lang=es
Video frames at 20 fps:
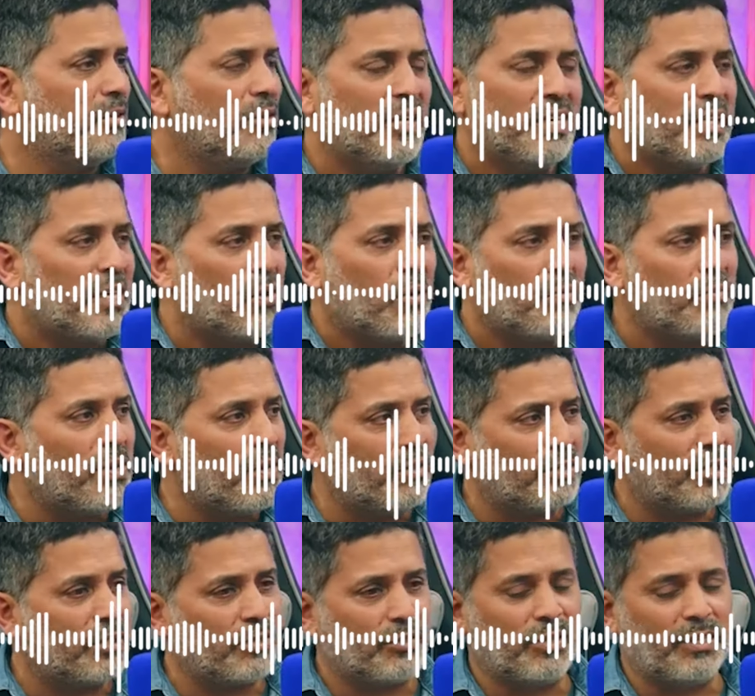Yo no les tengo
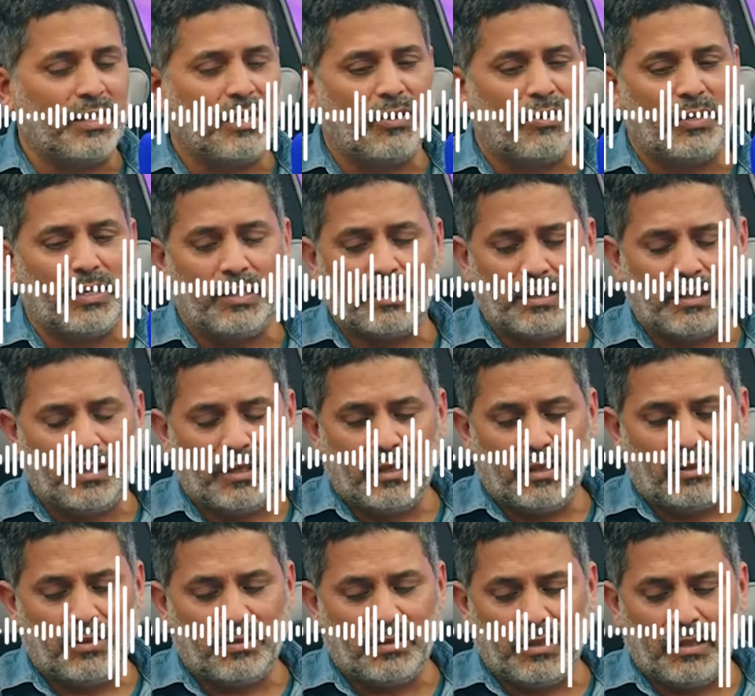miedo a los extorsionadores.
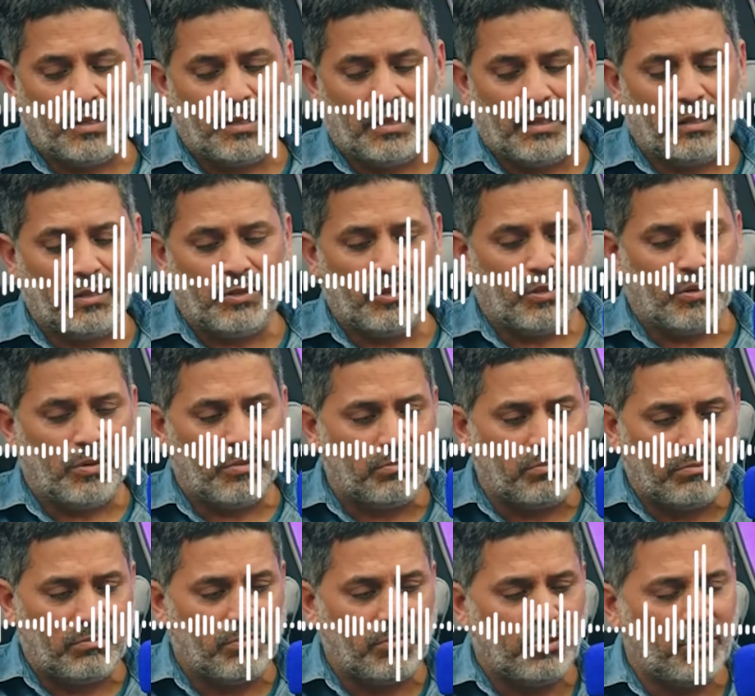
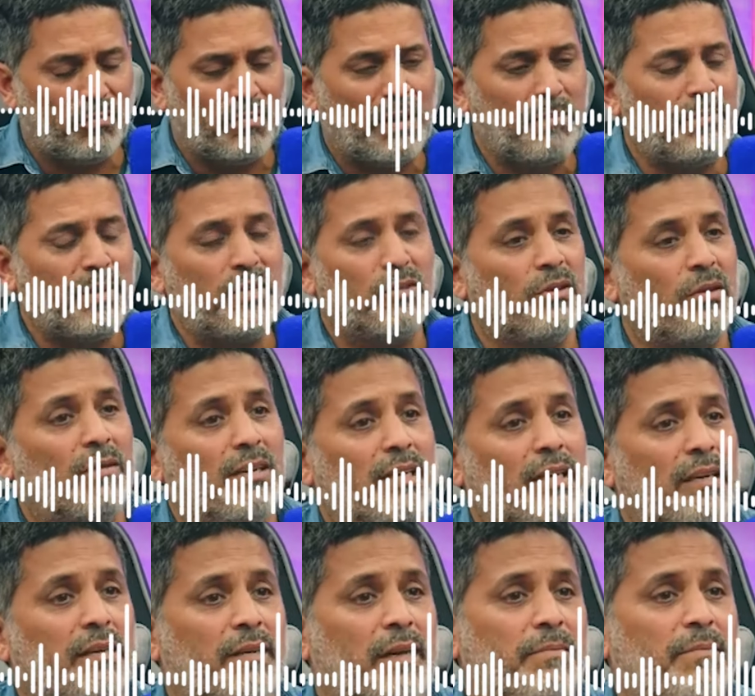Yo, eh, yo más pienso
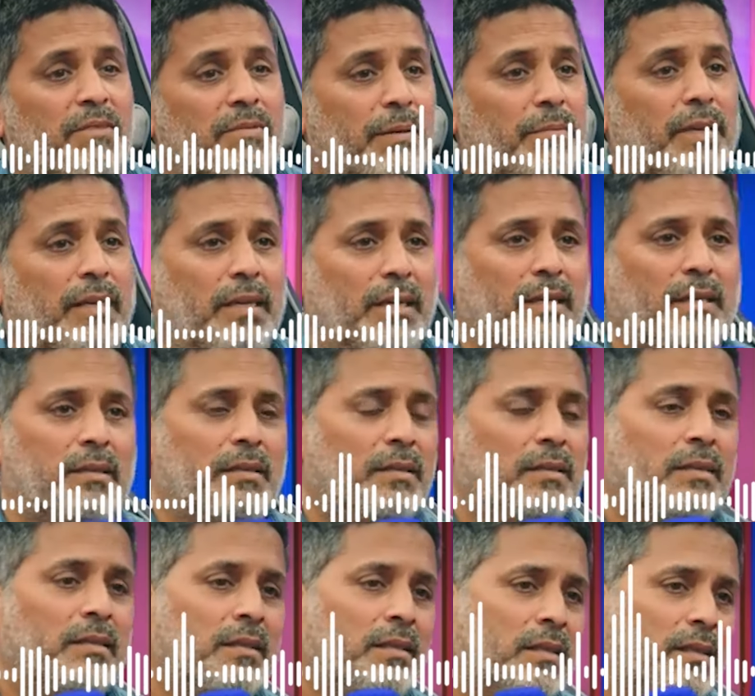en, mi familia.
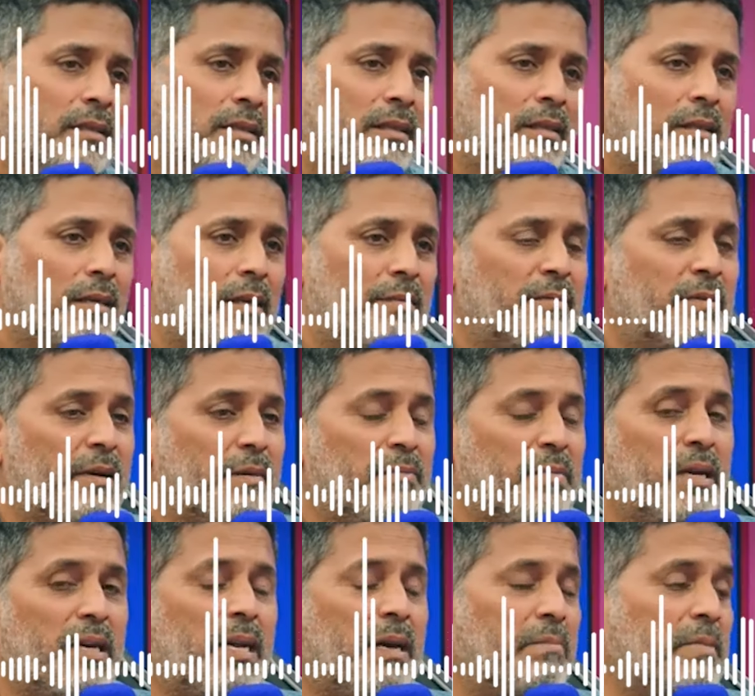¿Y mi
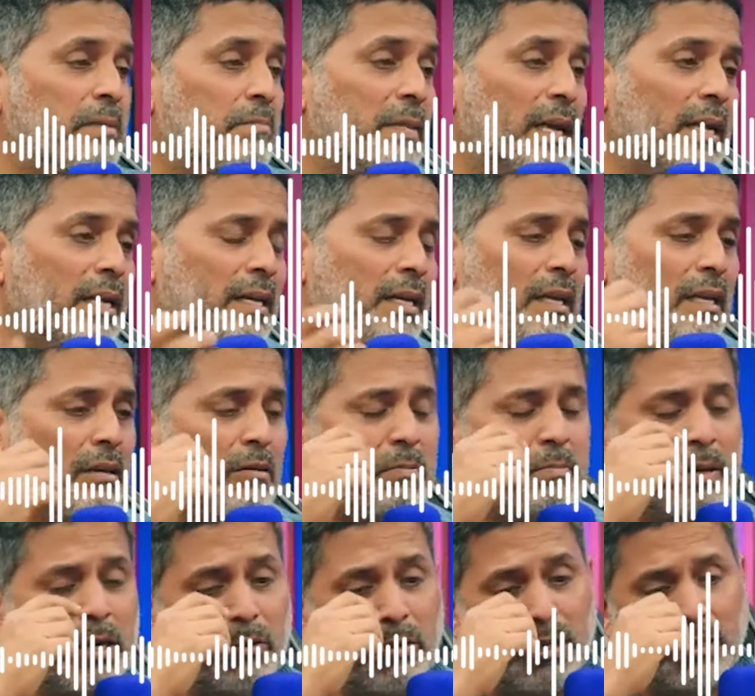familia, mi madre,
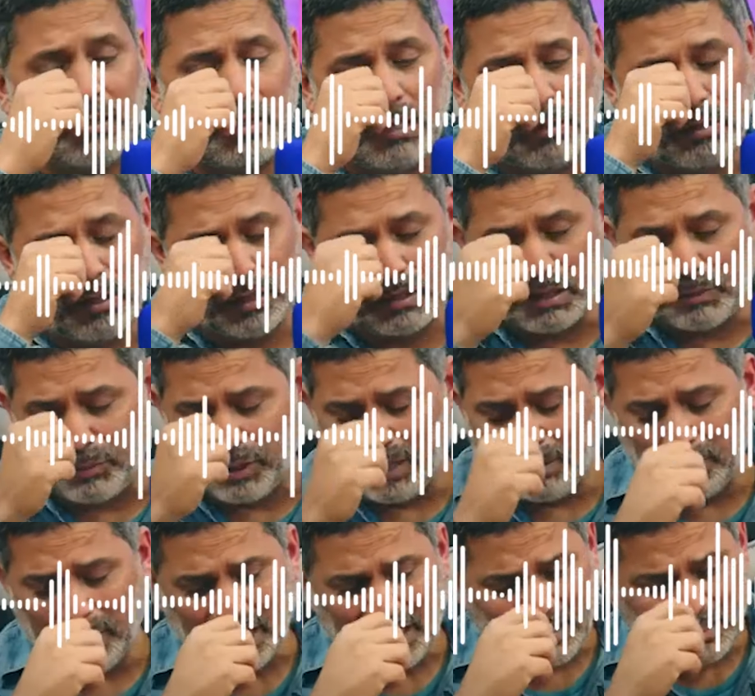espero que lo esté este
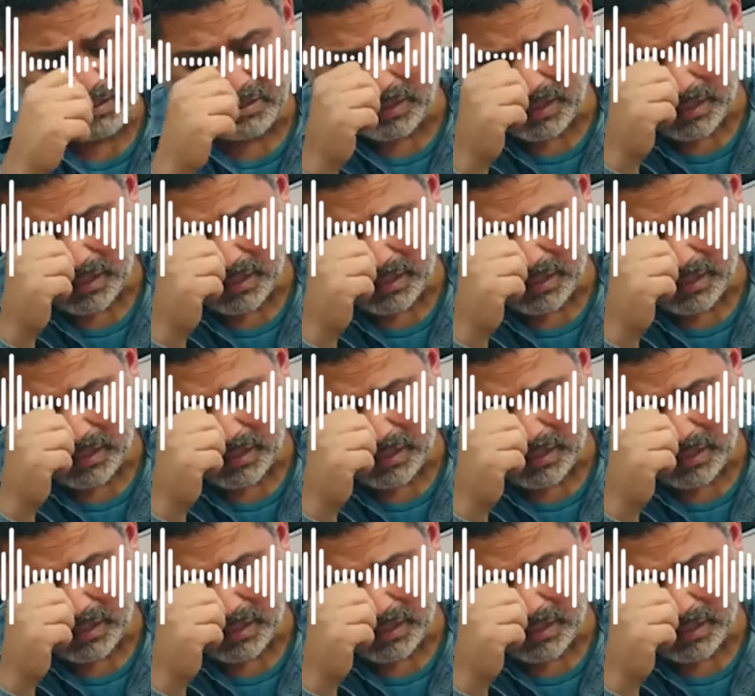programa.